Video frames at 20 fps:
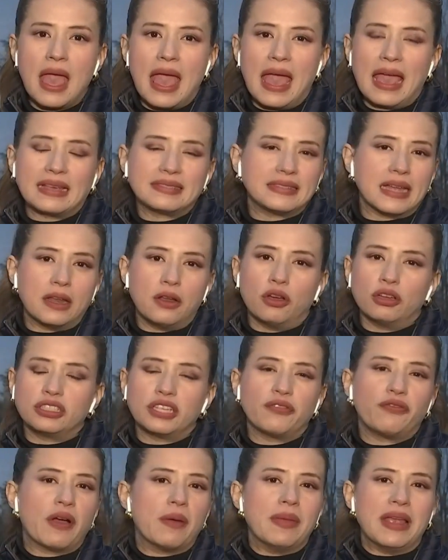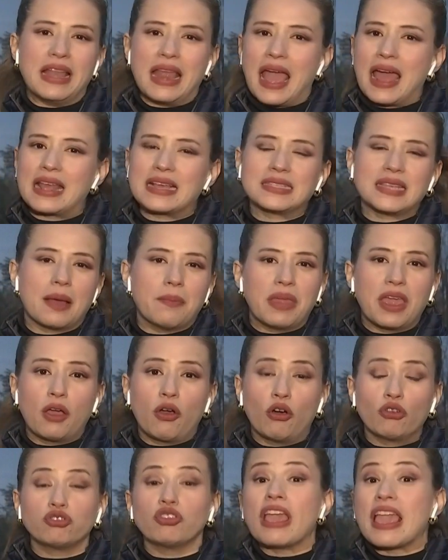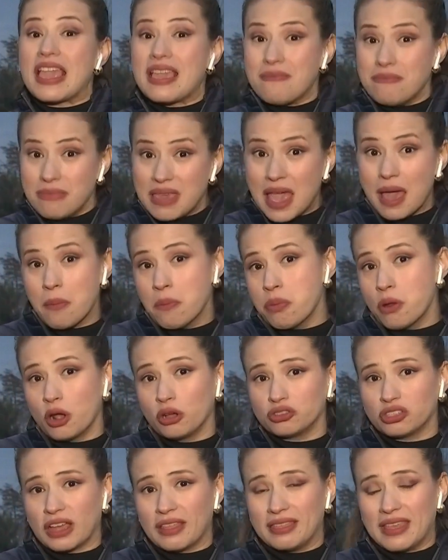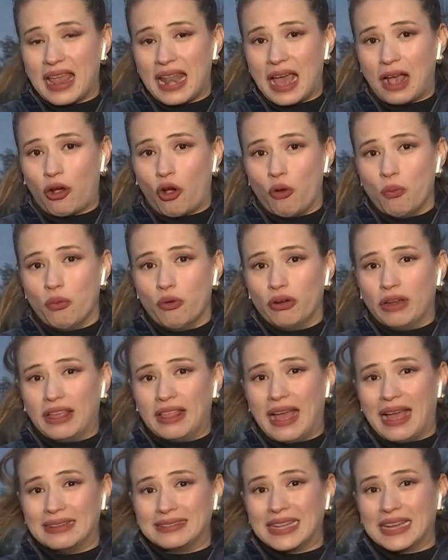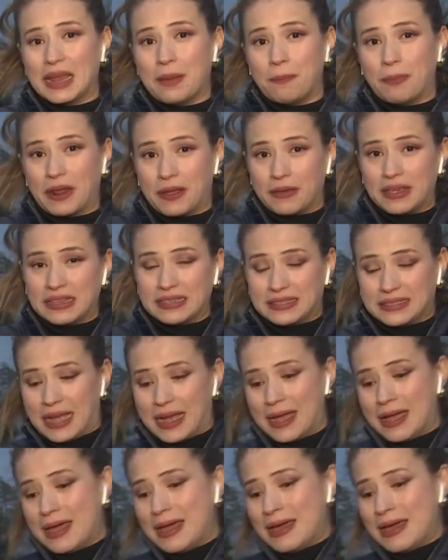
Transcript: Esta noche familiares, amigos y miembros de la comunidad tienen prevista